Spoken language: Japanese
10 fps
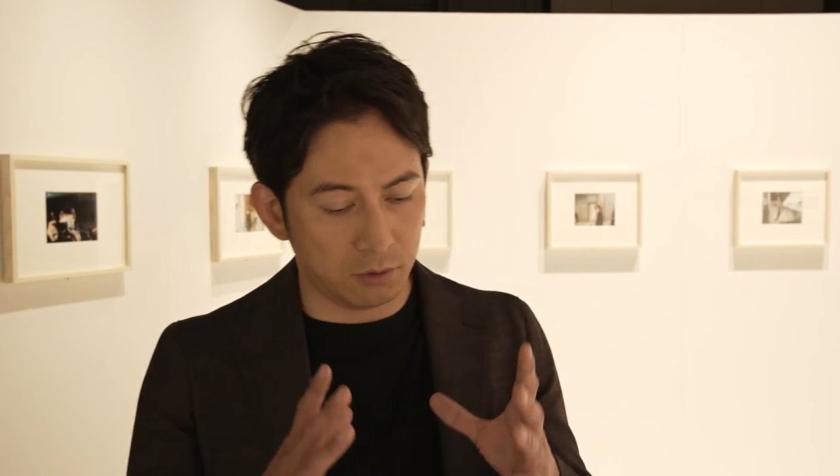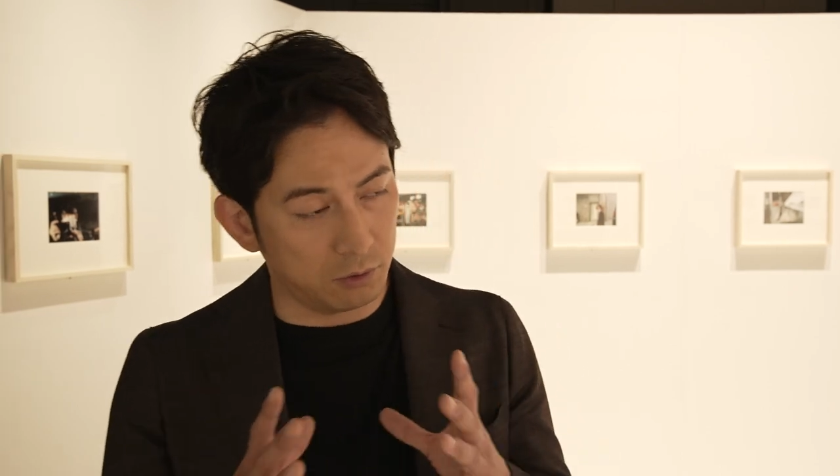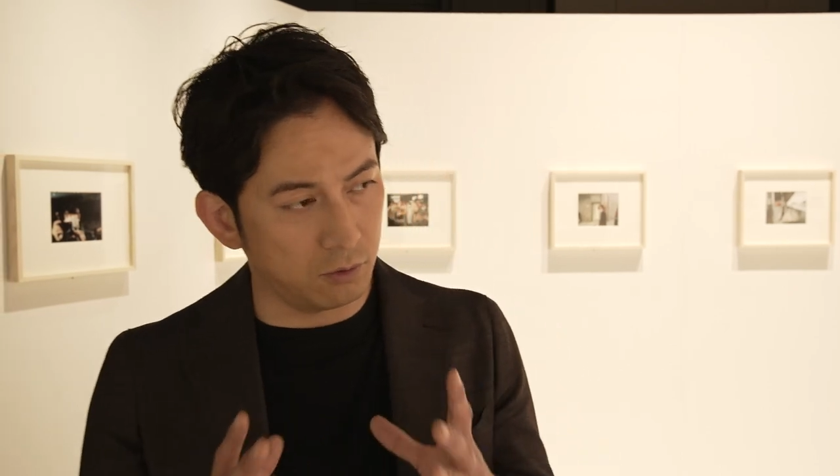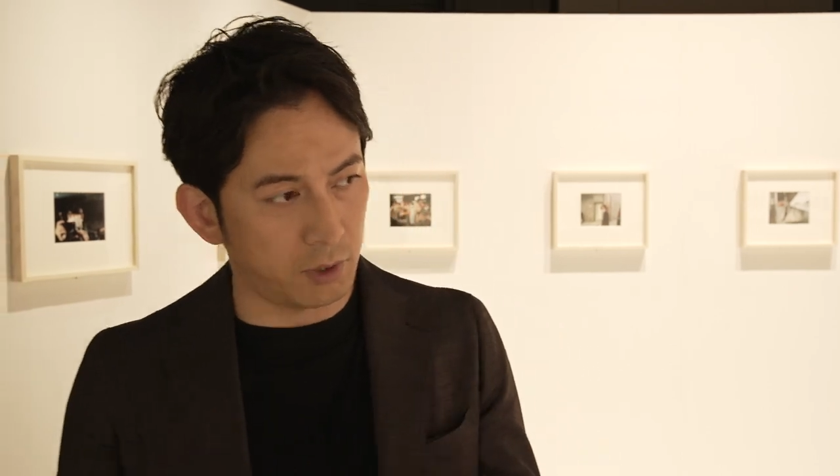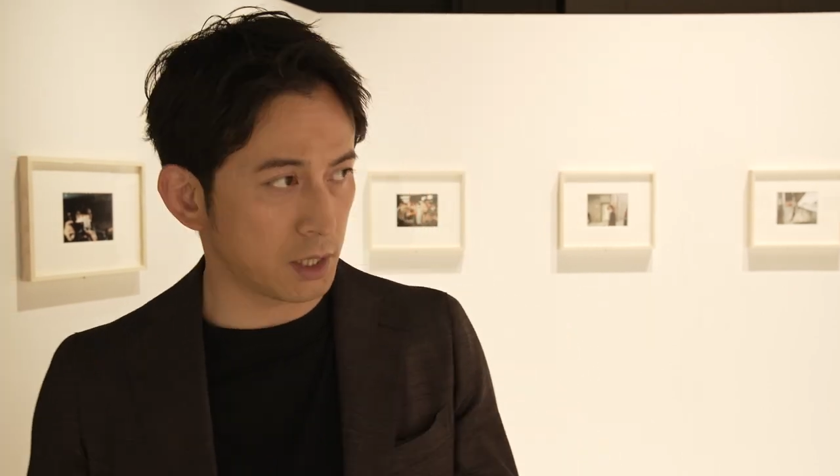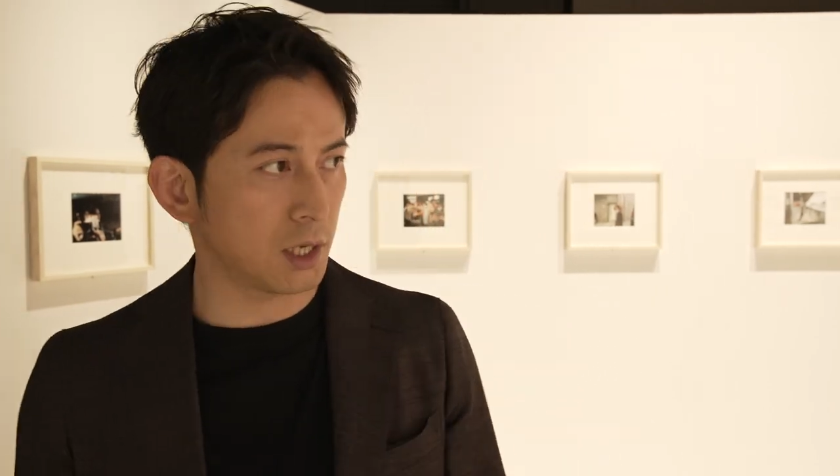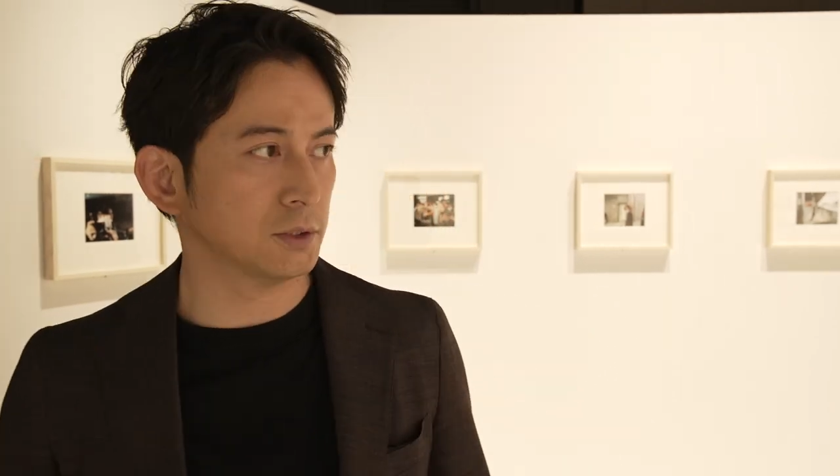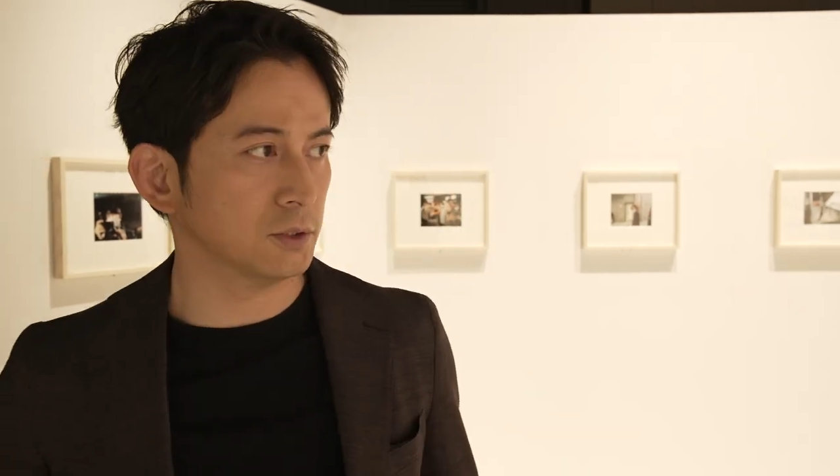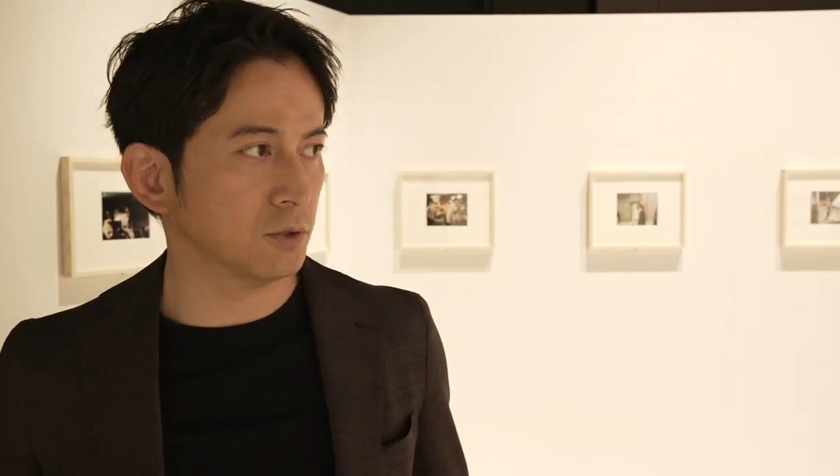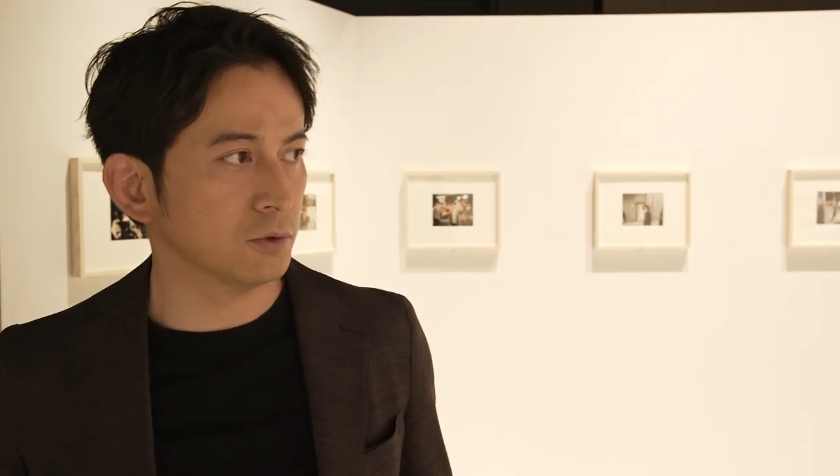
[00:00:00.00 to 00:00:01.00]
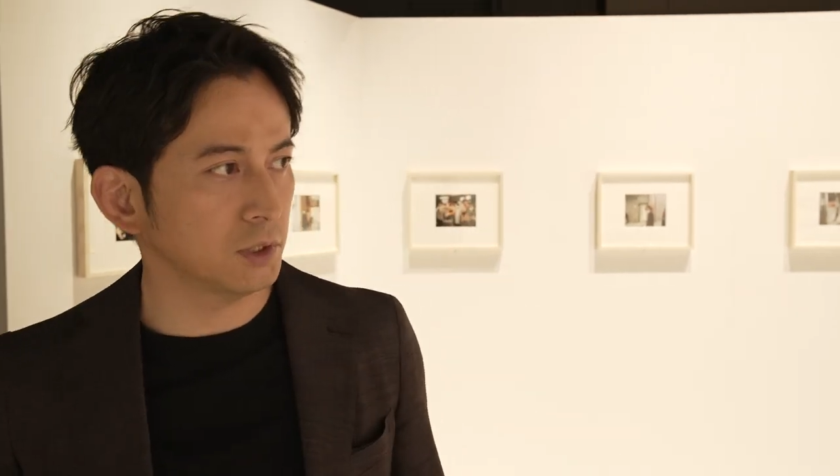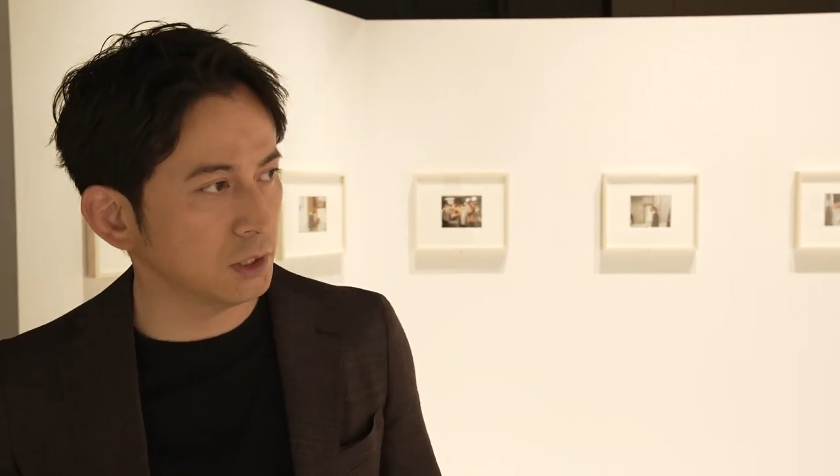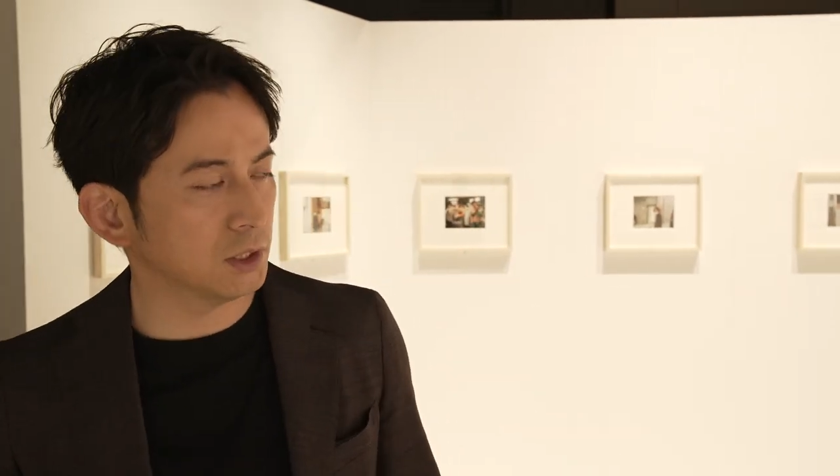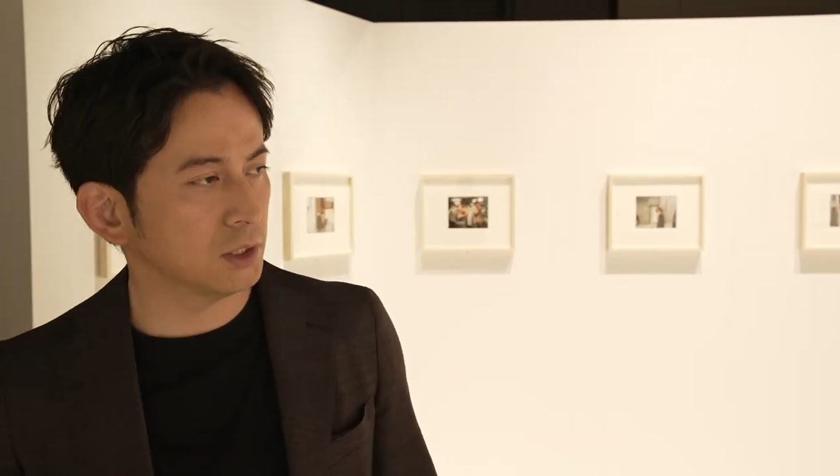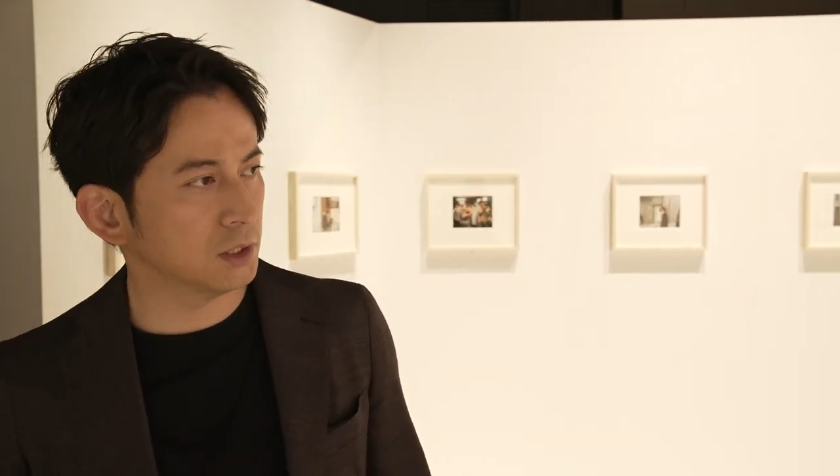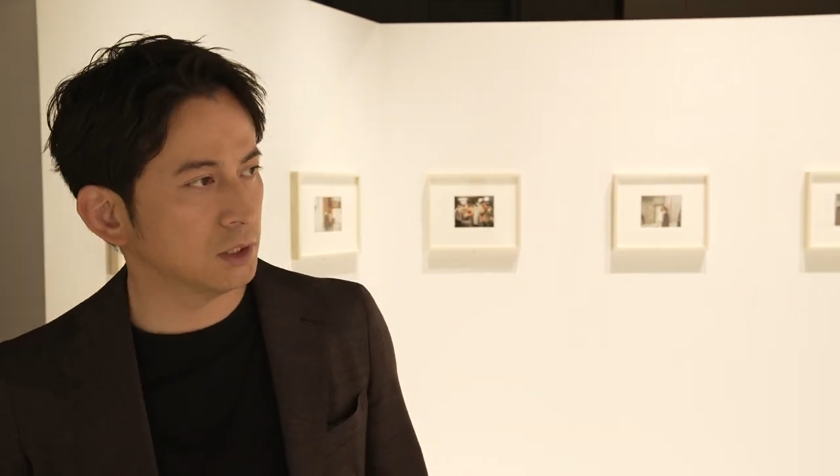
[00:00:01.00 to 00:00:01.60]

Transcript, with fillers: こう分かるように